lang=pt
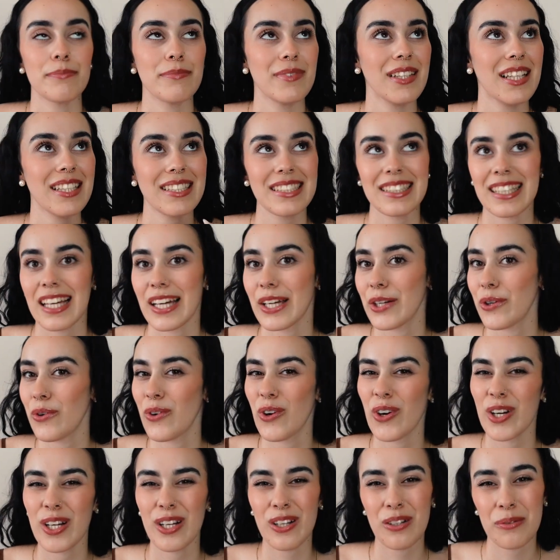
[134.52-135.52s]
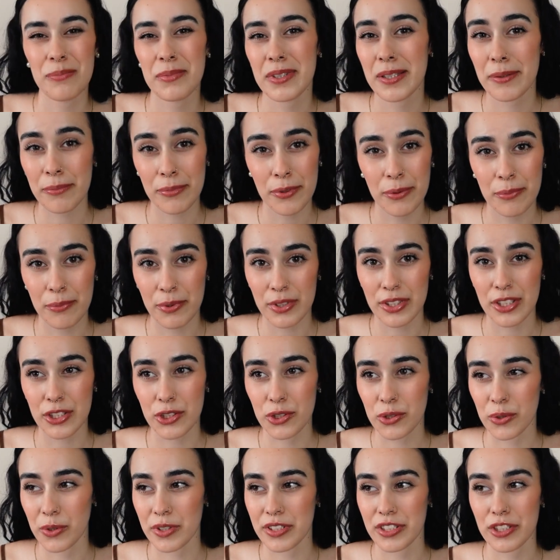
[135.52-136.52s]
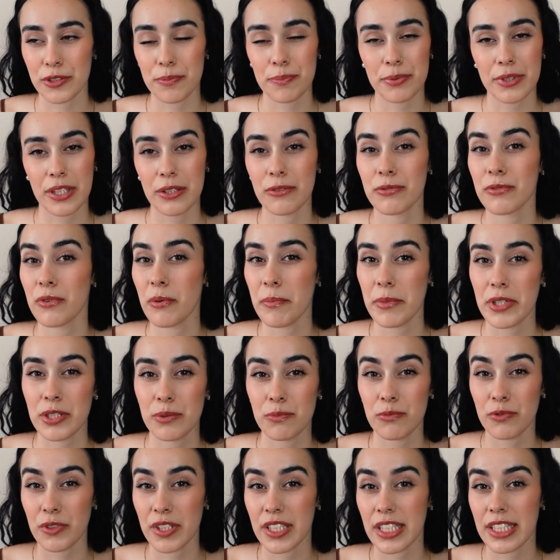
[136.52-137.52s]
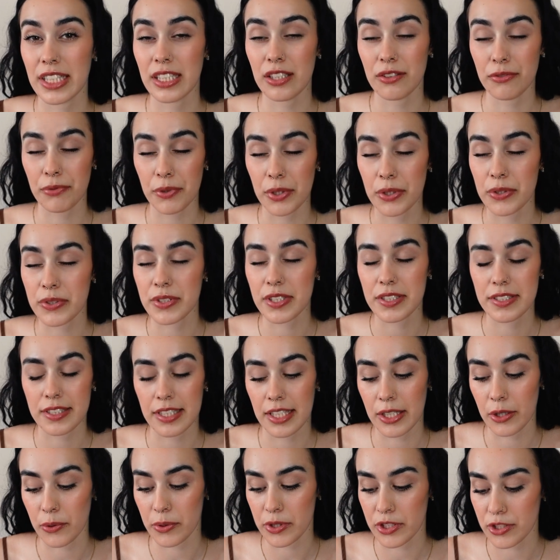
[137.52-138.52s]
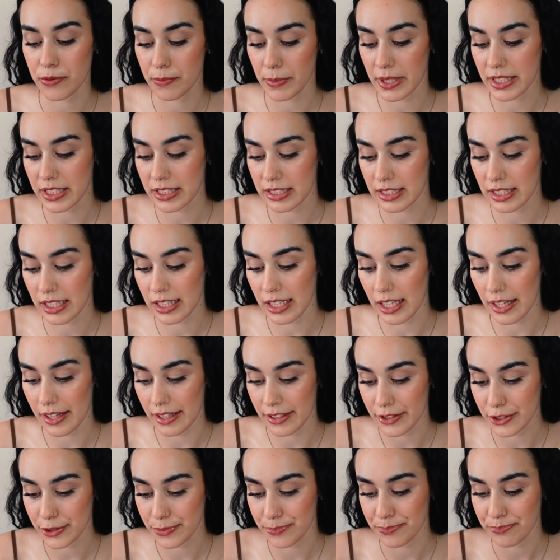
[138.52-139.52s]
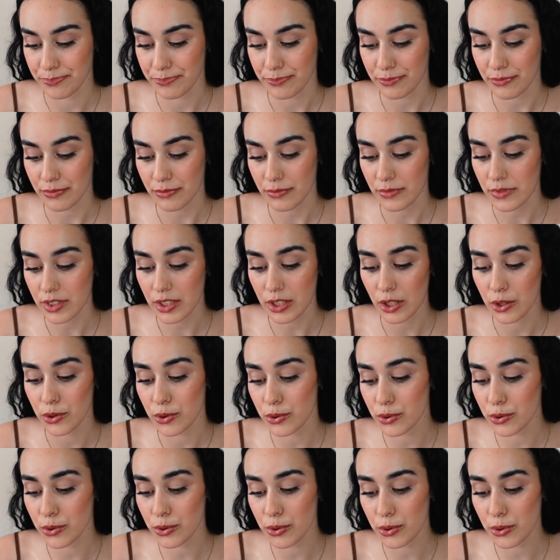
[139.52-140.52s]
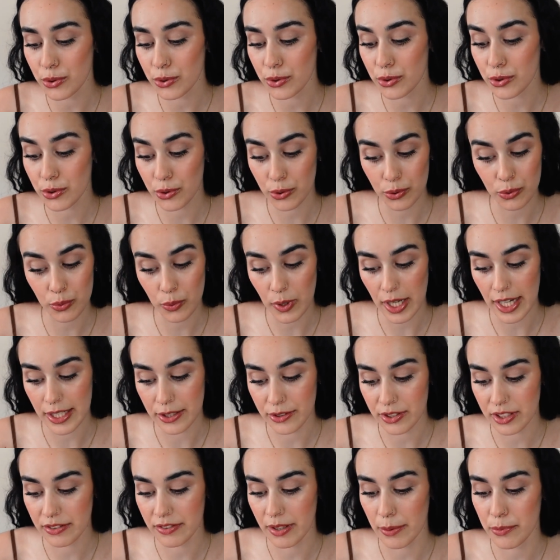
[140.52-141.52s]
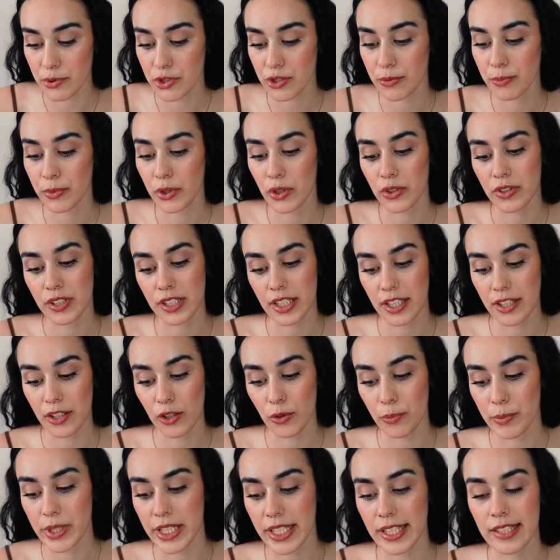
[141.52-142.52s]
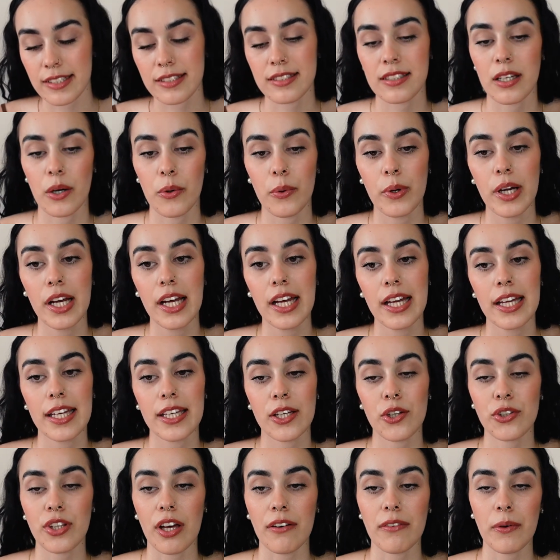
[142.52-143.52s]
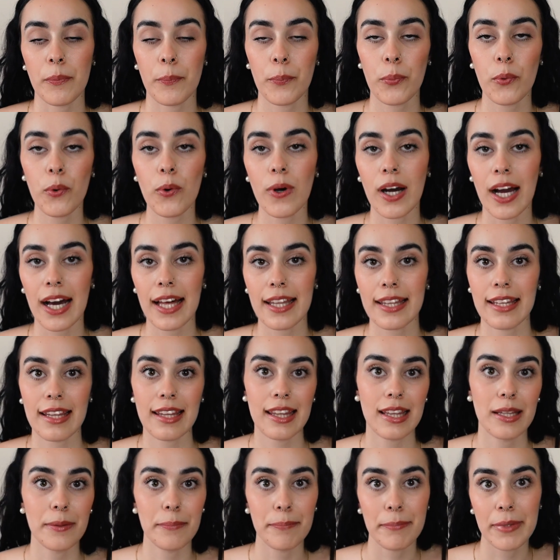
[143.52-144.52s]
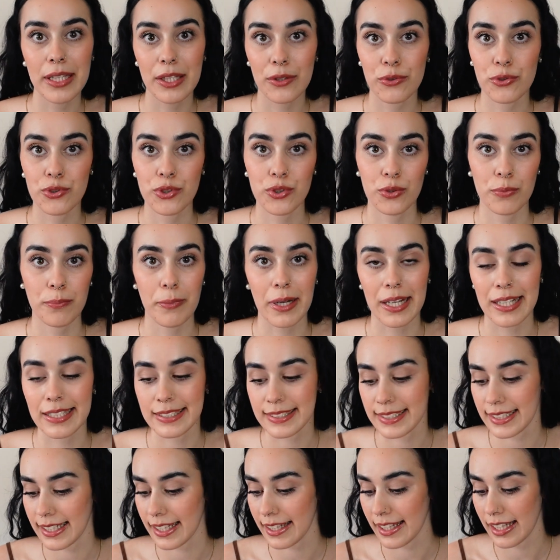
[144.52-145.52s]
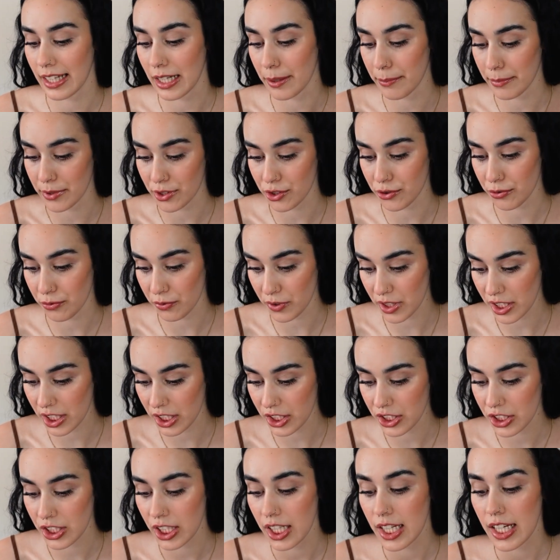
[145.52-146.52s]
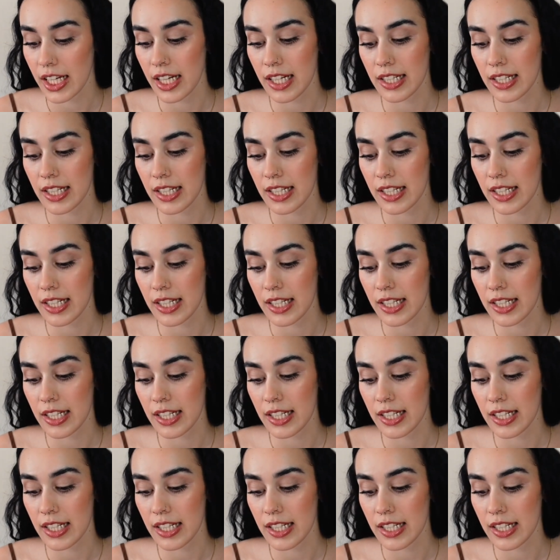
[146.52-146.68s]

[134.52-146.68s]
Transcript: Lá está, eu agora não me lembro de muitas coisas, portanto vão mesmo ver aquele vídeo se quiserem coisas mais detalhadas. No segundo ano tivemos Semiótica da Comunicação, que eu estava borrada de medo de chumbar essa cadeira, mas fiz.